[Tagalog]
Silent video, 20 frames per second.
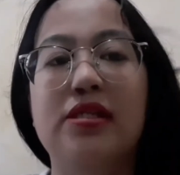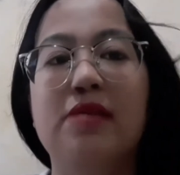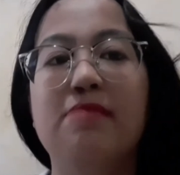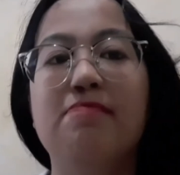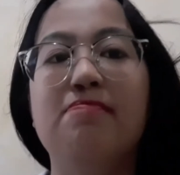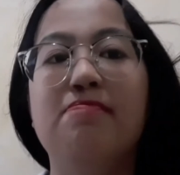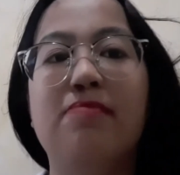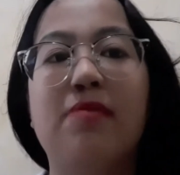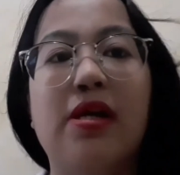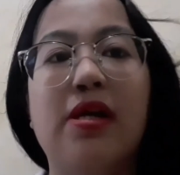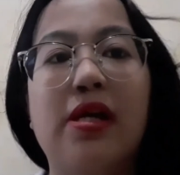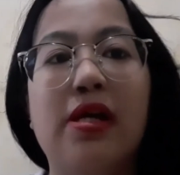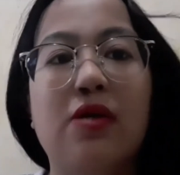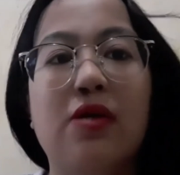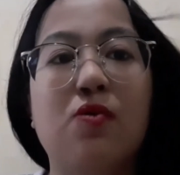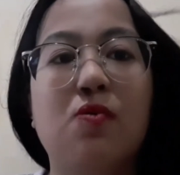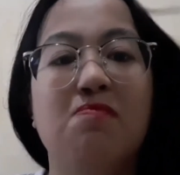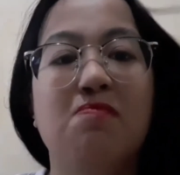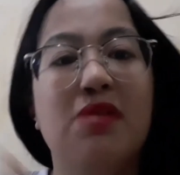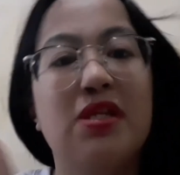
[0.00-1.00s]
Syempre,
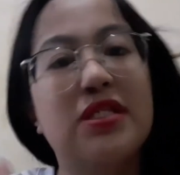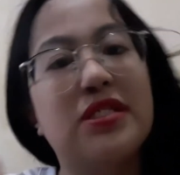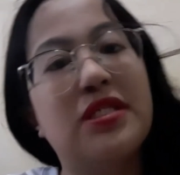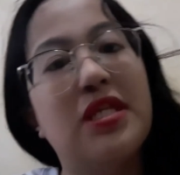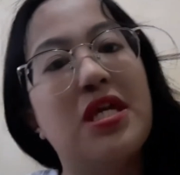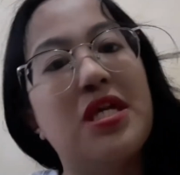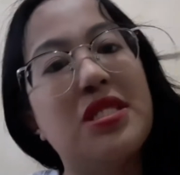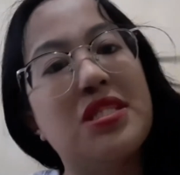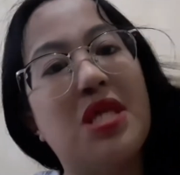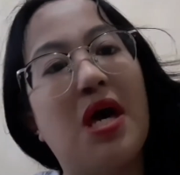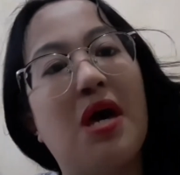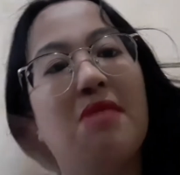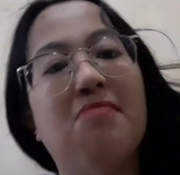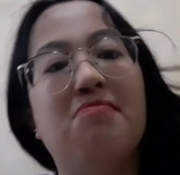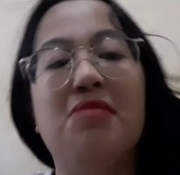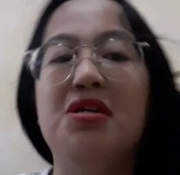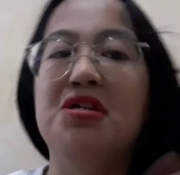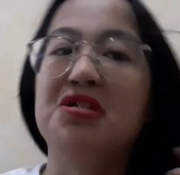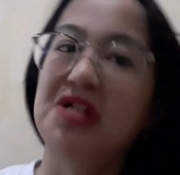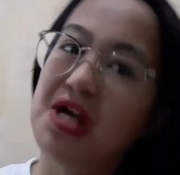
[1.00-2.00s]
kung ni Zainab,
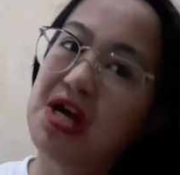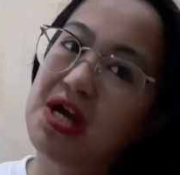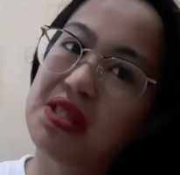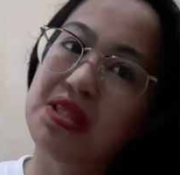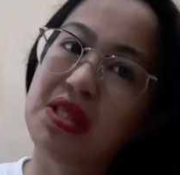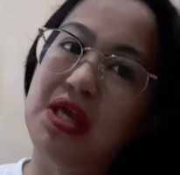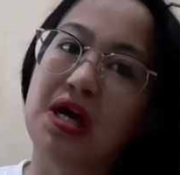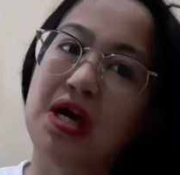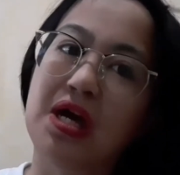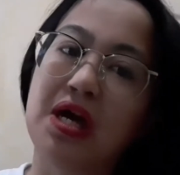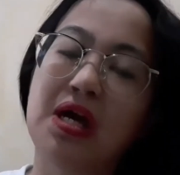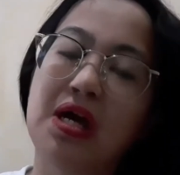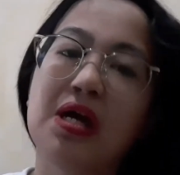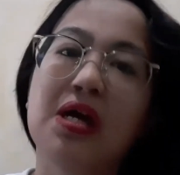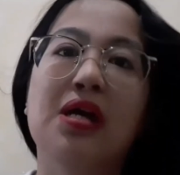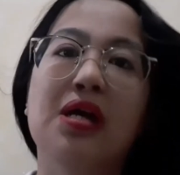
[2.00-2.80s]
may Rana,